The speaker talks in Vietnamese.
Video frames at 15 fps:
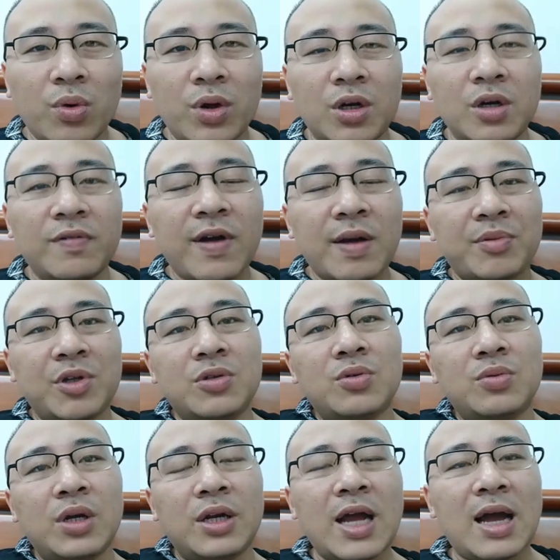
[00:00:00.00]
quyển ngữ pháp tiếng
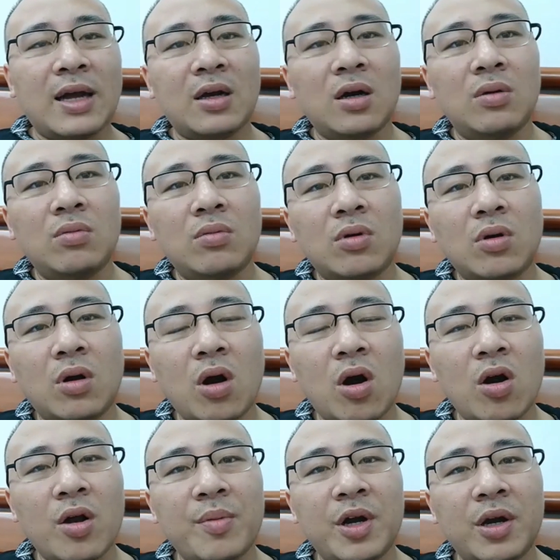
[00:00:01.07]
Trung hiện đại không?
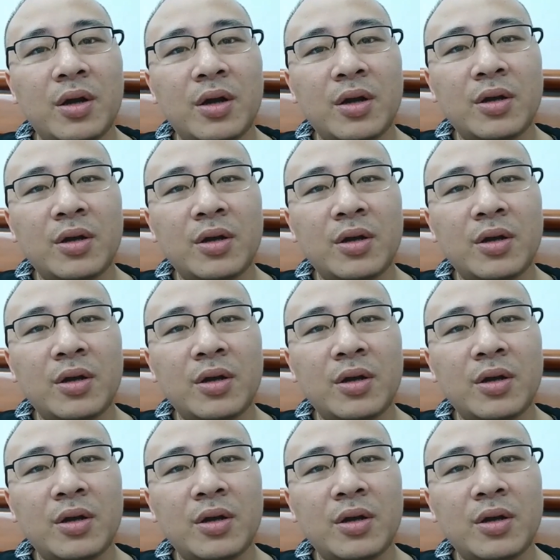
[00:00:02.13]
Có em ơi.